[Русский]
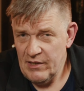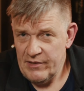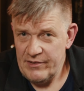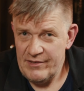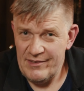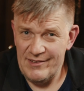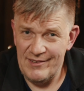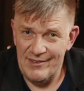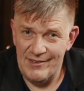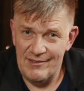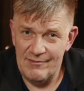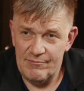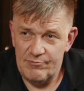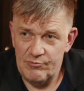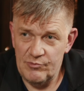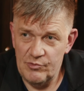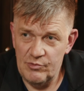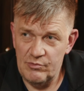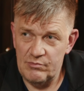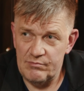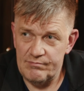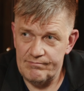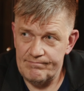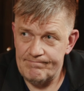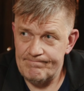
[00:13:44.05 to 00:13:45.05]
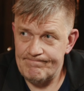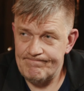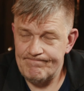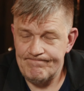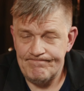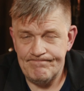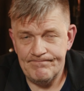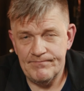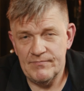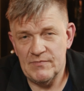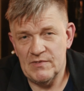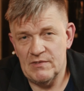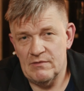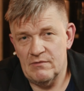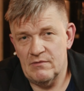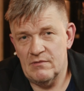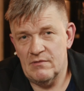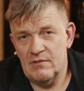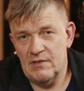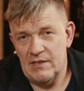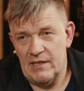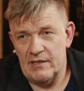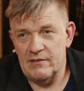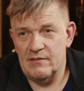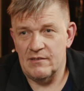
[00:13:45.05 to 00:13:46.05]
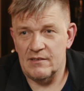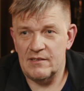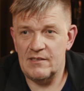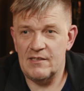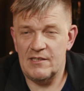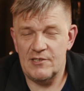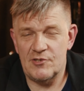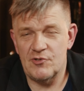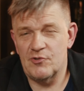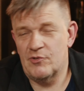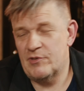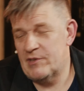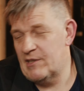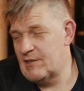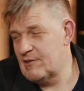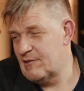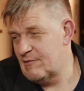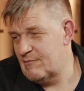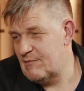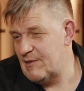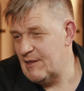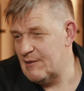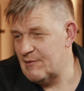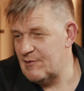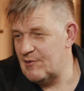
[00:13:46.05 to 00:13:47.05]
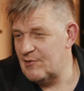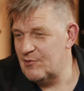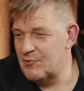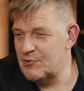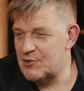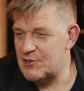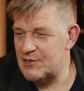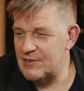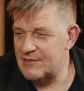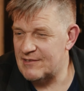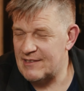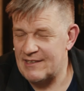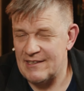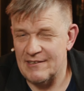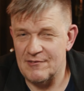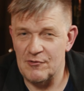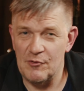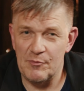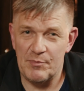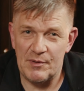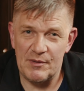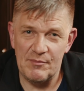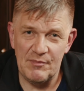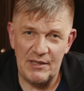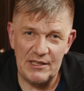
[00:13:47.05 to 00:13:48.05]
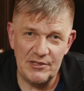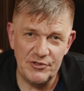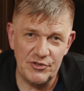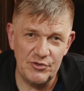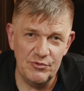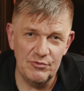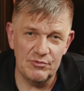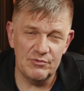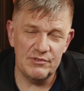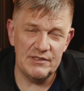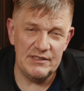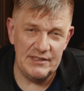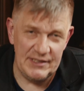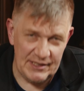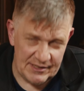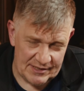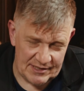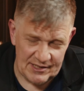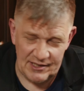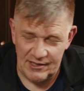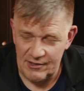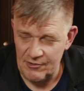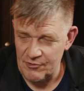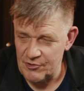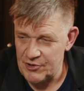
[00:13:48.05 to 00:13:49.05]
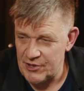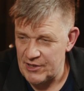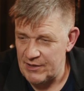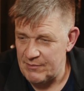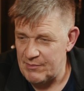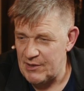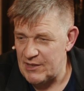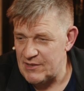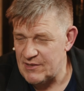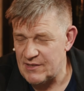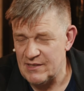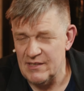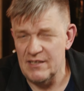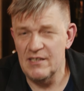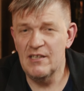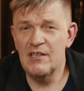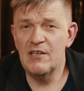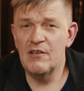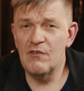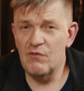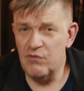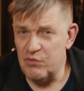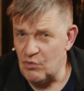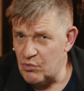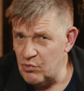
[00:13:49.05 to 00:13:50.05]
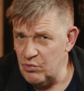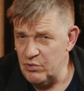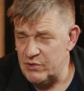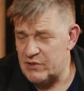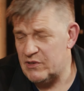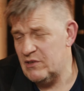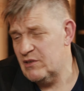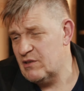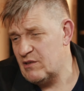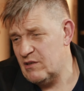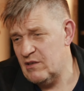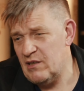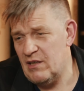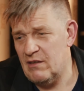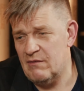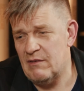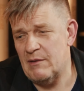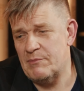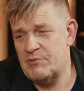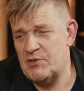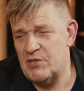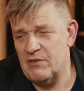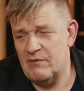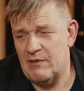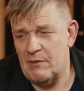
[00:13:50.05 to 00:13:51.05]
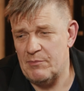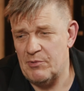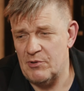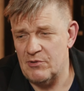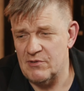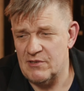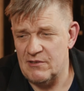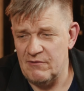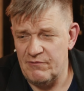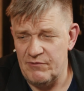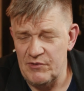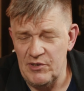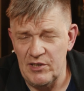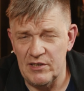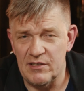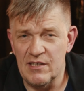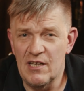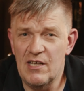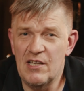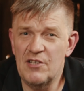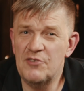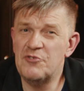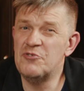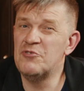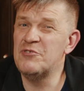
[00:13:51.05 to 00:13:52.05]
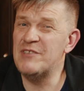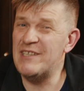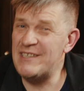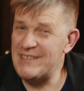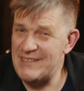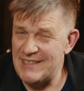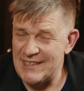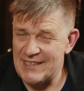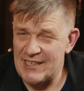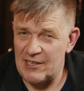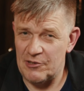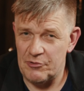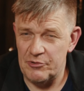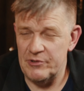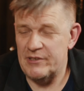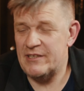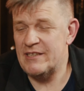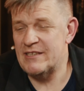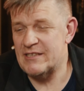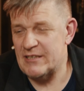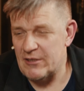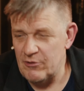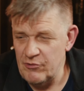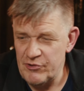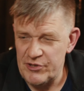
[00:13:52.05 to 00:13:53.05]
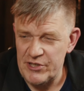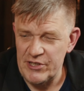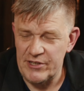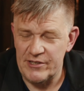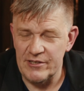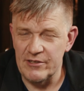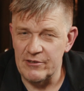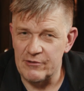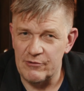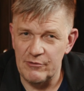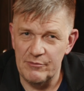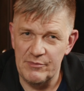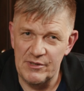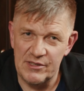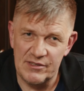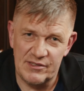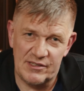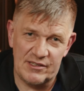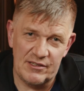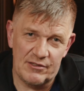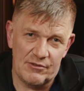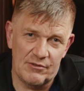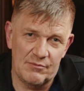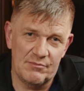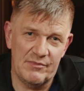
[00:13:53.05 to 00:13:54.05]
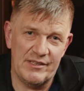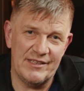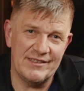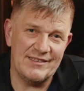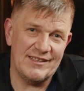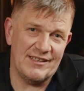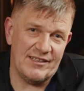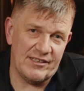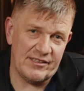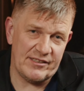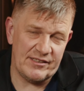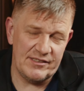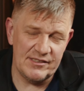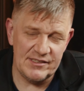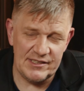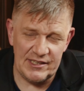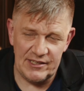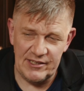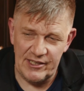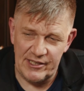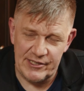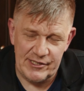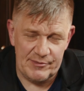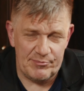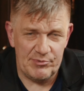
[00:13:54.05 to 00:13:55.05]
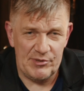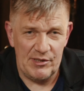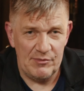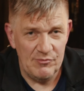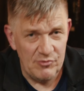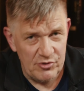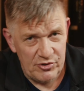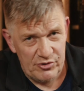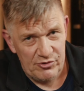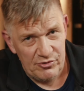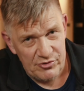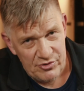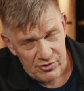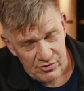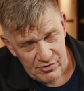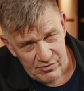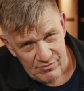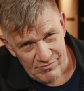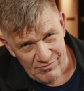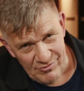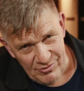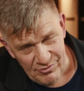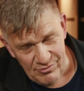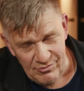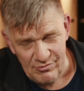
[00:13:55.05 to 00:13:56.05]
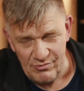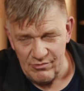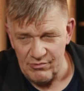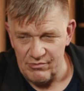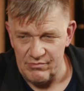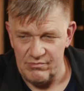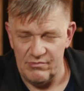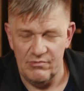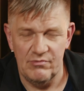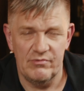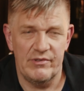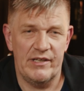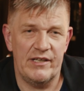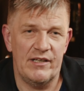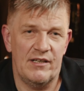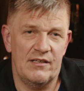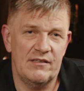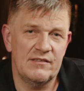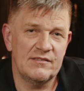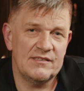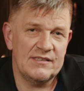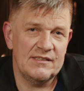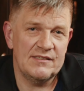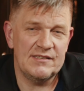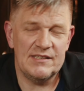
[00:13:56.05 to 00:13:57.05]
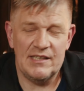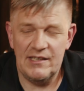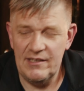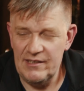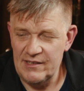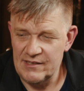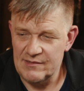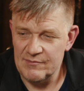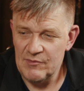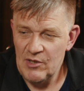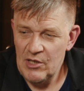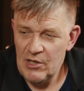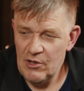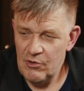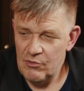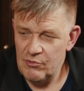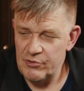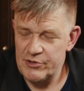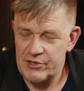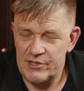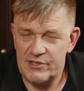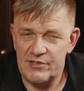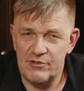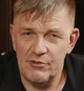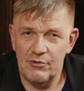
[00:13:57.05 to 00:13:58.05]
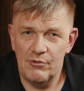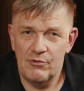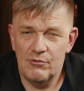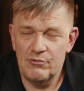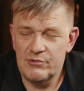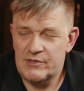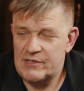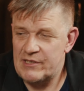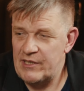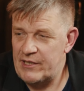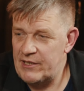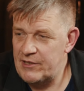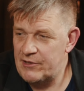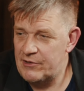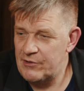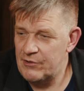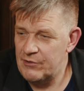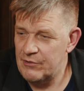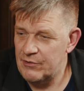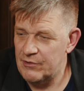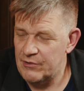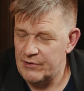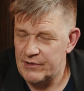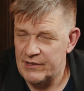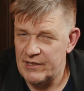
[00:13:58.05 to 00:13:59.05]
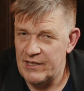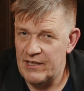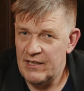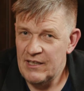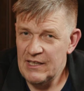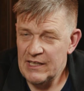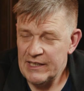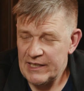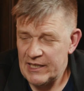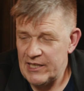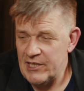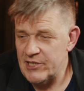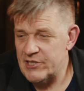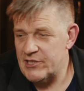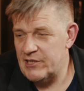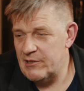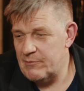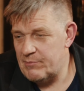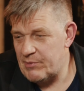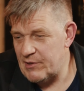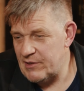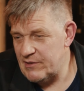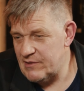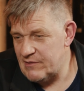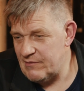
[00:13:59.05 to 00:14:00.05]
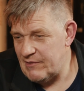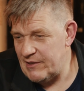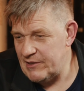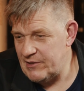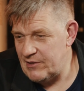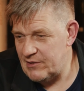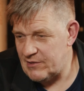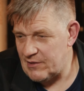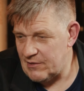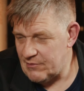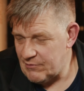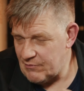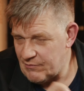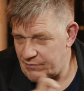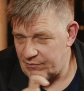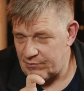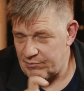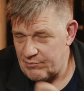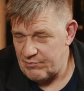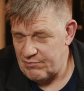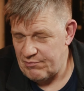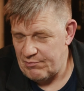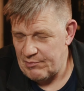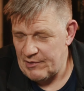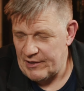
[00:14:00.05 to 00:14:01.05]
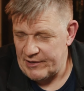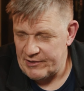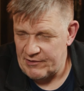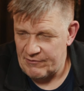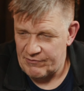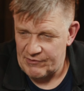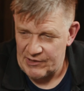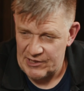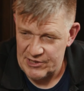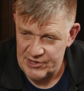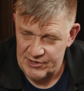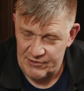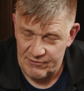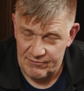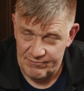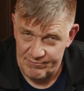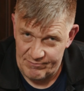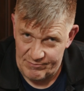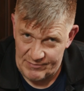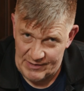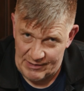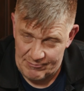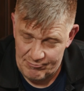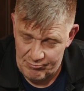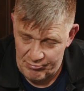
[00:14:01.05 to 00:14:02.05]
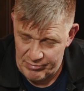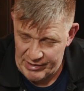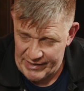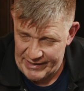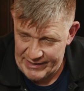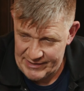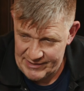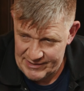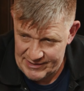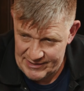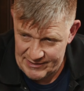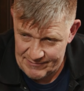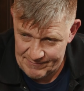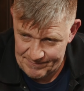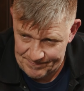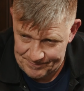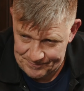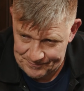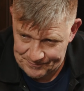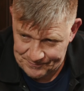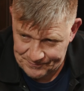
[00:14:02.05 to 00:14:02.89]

И, ну, ну ладно, хорошо, я, я лучше это как промолчу. Есть хорошие образцы, вкусные, да, вообще вопросов нет, но найти какой-то исключительный кубинский ром – это архизадача, потому что очень, ну, ну реально, социализм очень все усредненное. Каждый производитель, ну, в плане в каждом там бренде